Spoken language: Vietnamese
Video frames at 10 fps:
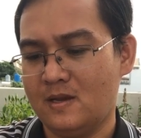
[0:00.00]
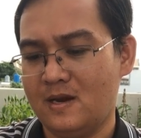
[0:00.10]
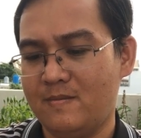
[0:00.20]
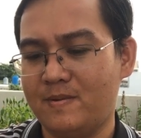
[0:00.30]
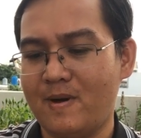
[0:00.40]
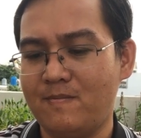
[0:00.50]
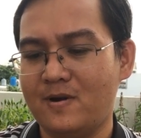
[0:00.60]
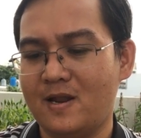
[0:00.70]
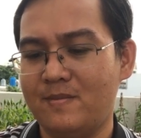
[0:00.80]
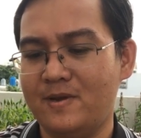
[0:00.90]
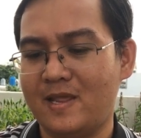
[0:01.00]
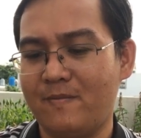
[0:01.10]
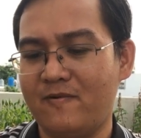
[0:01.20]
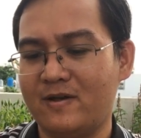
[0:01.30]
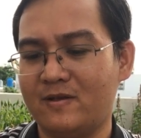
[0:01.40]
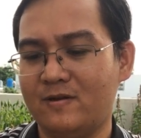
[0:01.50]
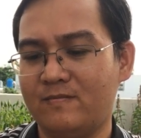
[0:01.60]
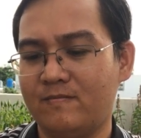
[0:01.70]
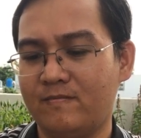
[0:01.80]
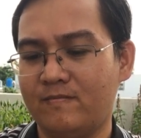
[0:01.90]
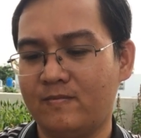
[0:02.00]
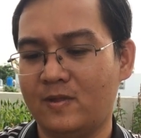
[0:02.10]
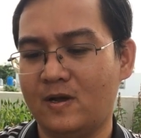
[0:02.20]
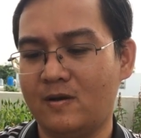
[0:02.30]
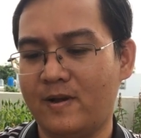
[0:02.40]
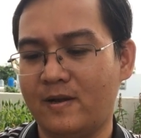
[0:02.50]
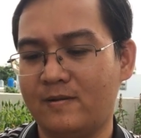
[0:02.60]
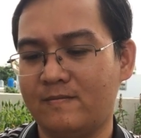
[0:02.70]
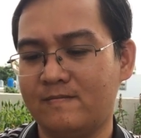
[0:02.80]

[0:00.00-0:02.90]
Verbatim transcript: cái này mình bóc ra để mình nhập vào thôi đó các bạn